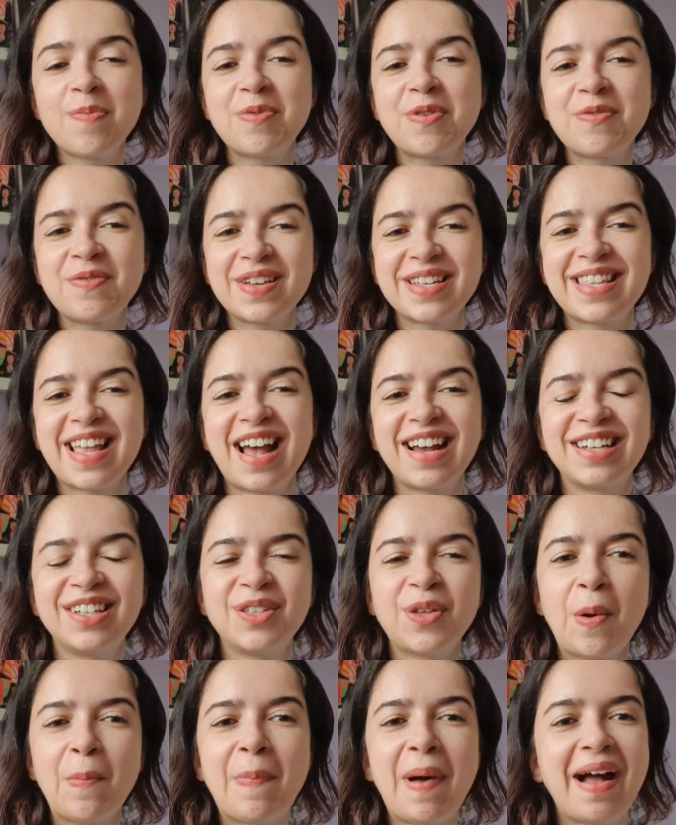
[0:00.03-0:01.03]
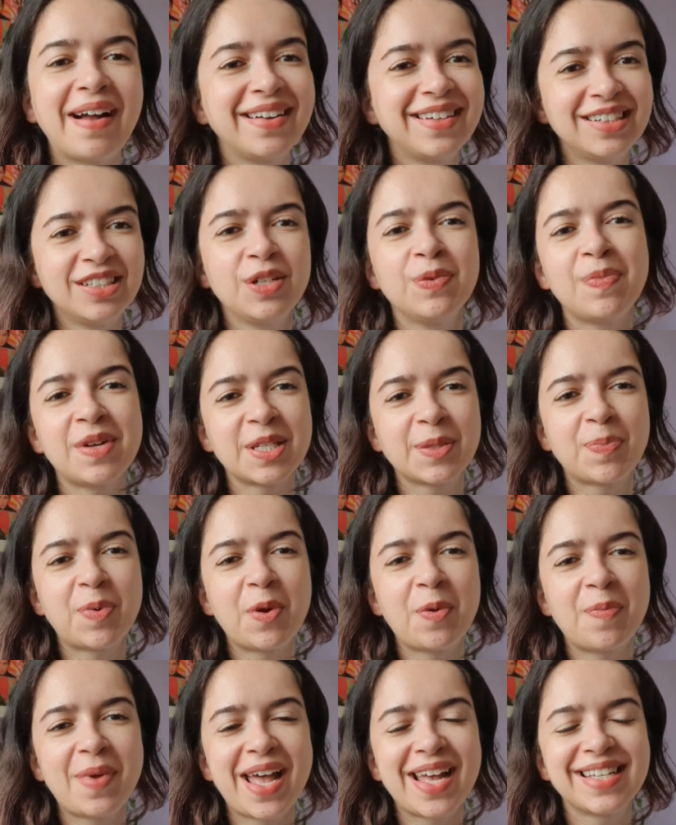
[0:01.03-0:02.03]
aproveitar que estou pagando umas
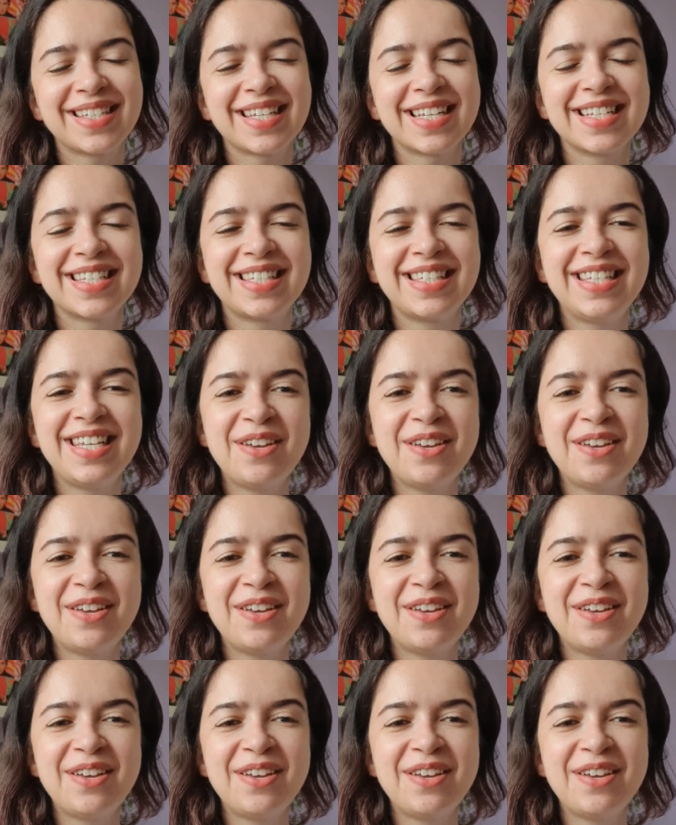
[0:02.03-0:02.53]
promessas